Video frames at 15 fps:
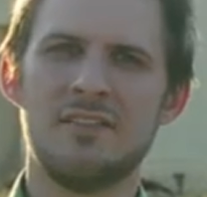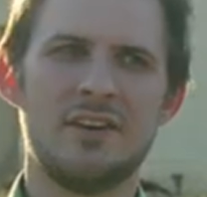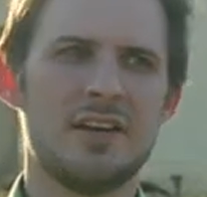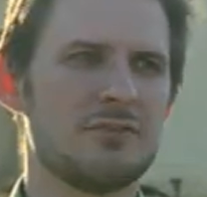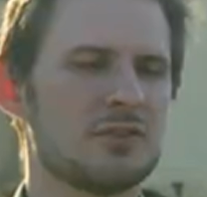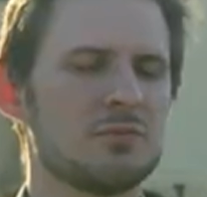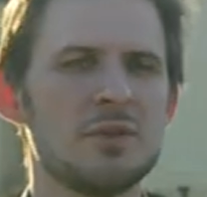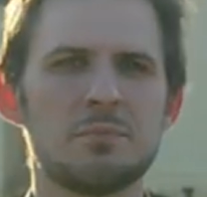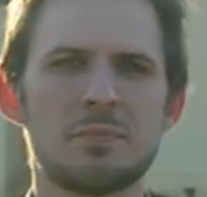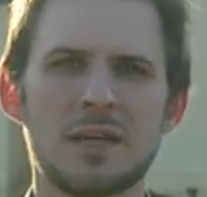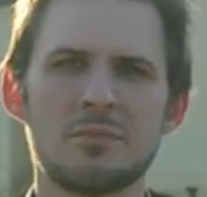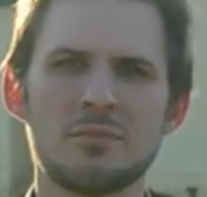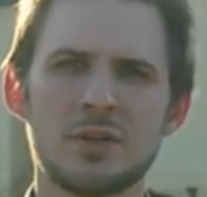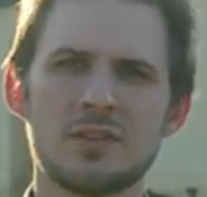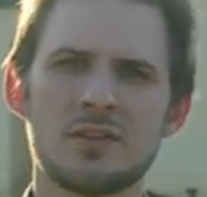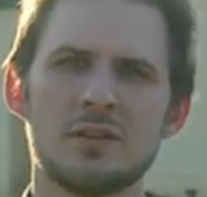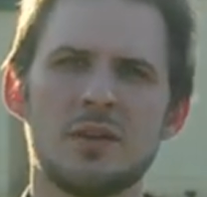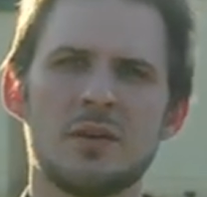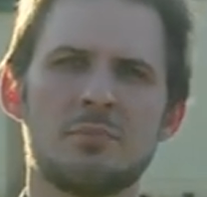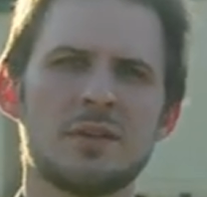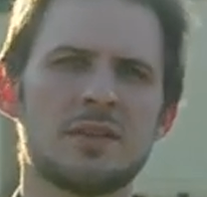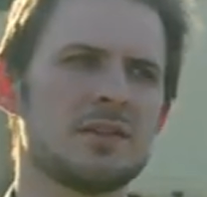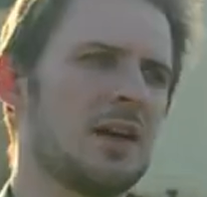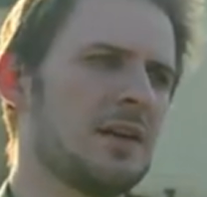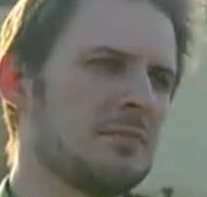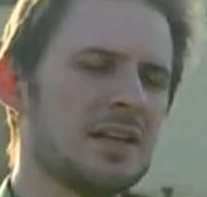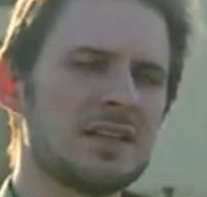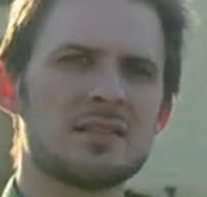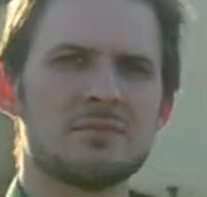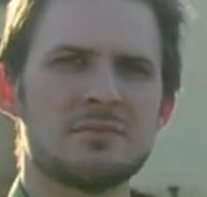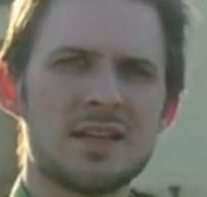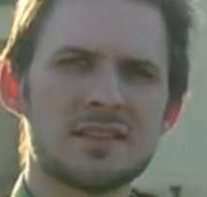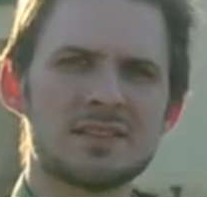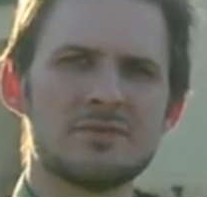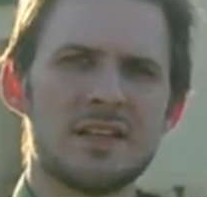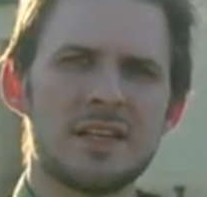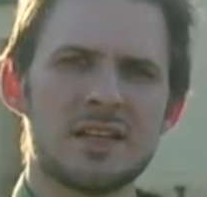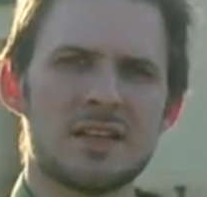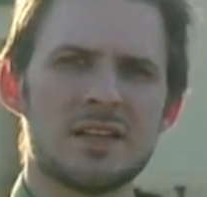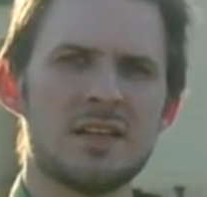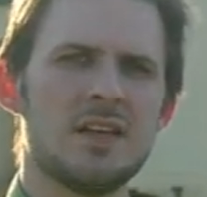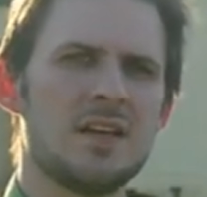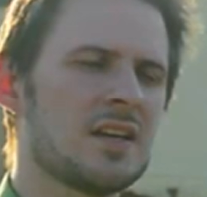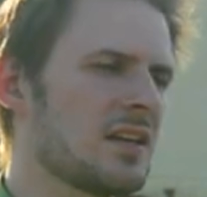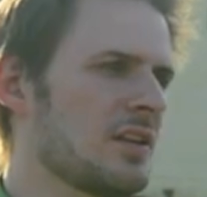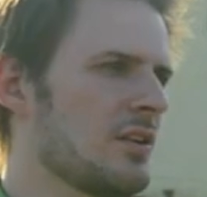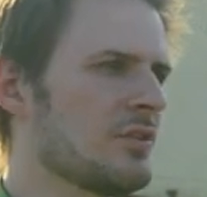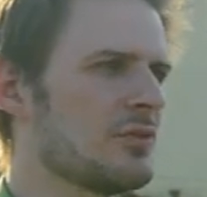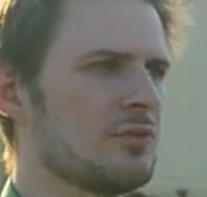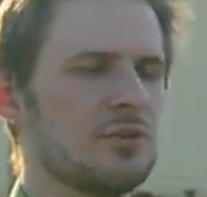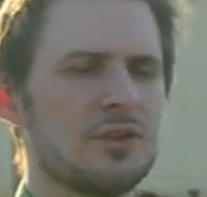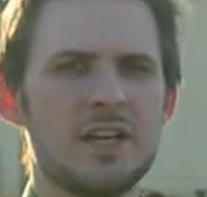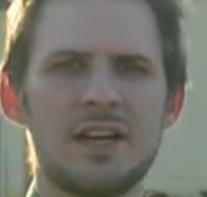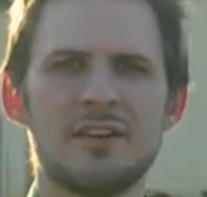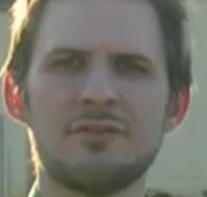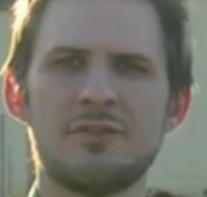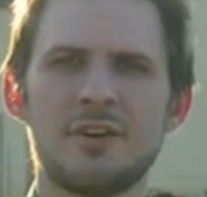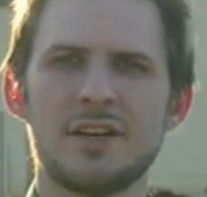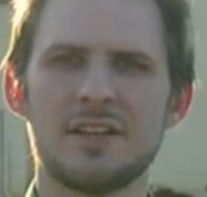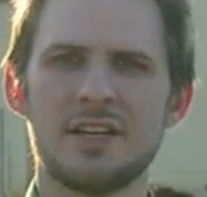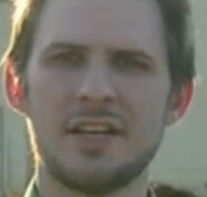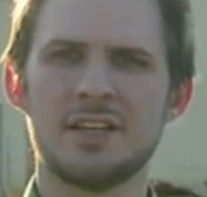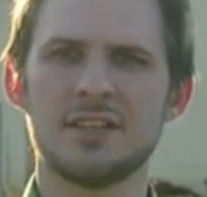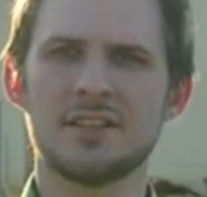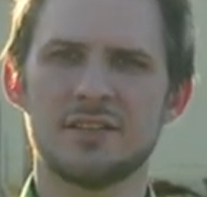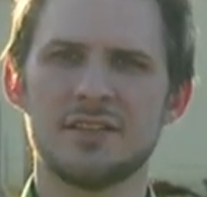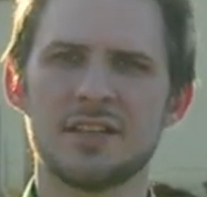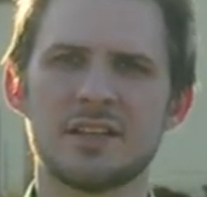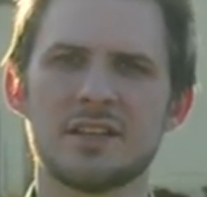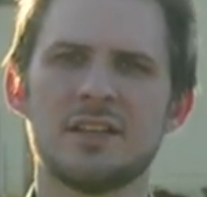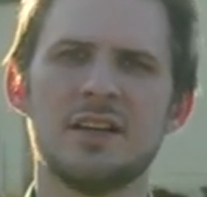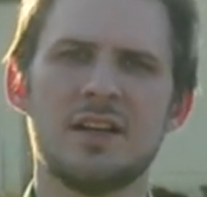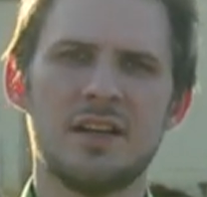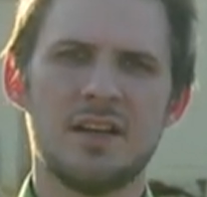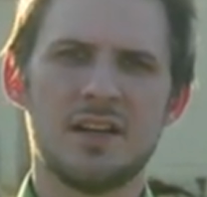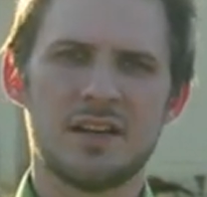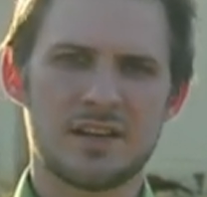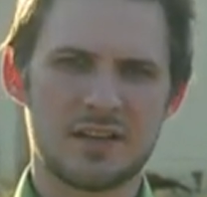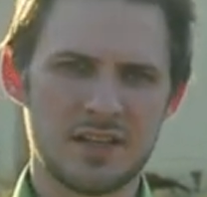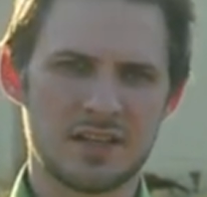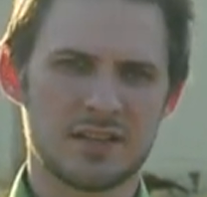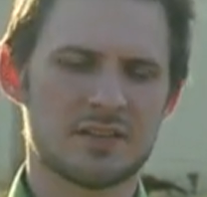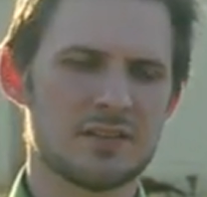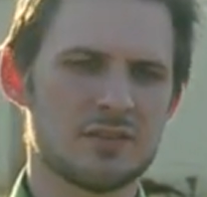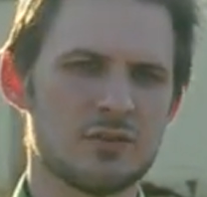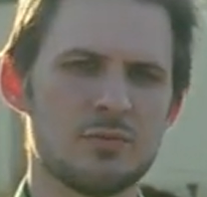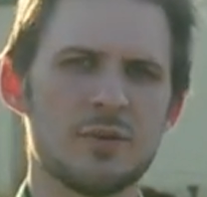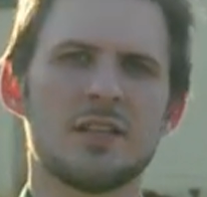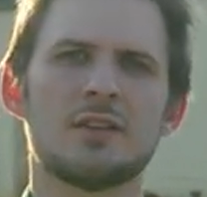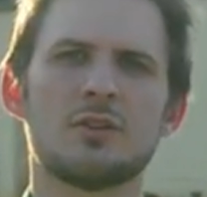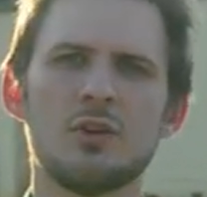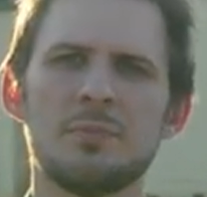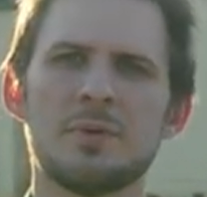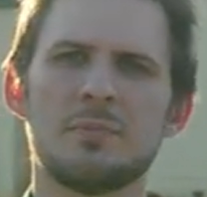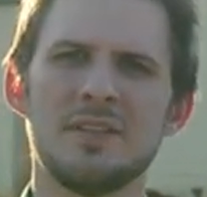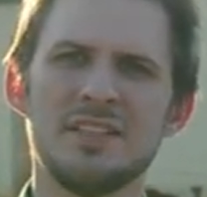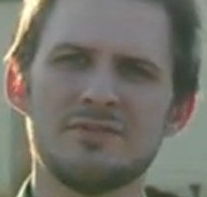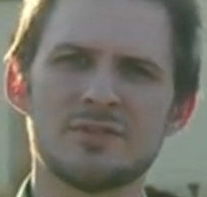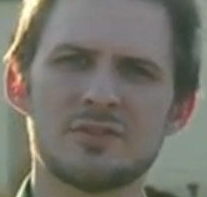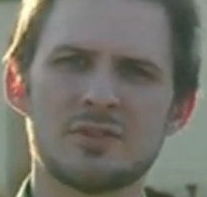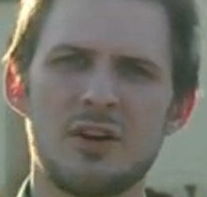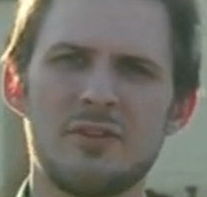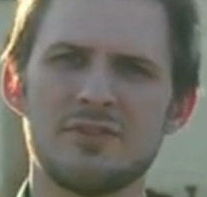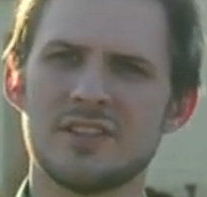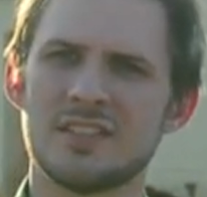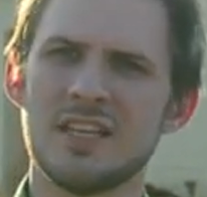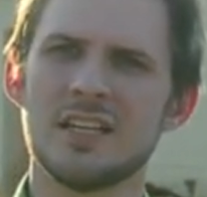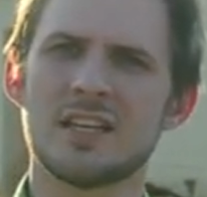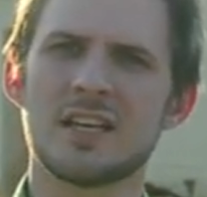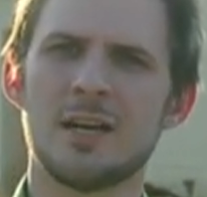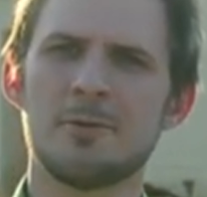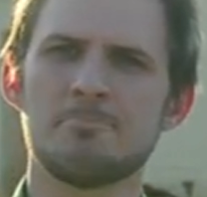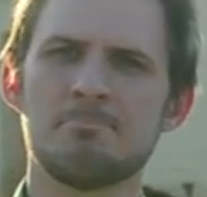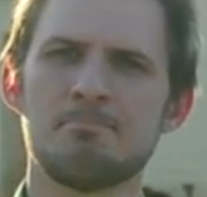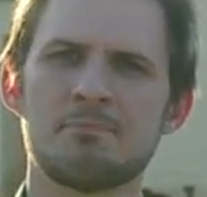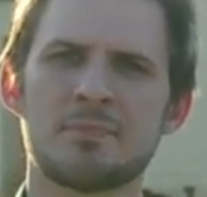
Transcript: Wer etwas mitbringen möchte, bitte an Max, Max wenden. Genauso für die Anfahrt, ähnliche Dinge regelt das über die Gruppe Bliefensdorf in Telegram.